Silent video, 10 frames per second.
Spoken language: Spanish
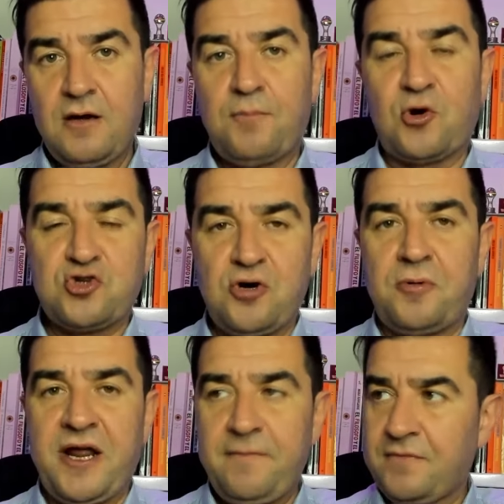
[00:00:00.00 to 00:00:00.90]
por
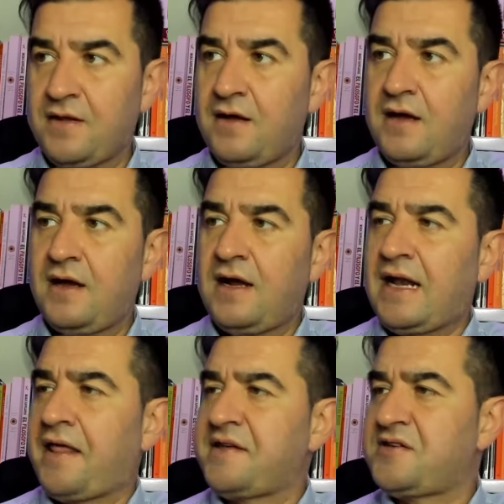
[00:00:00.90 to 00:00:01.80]
sobre
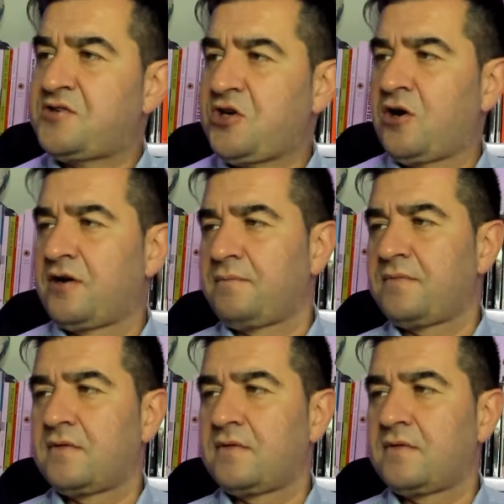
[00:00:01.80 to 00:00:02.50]
la decisión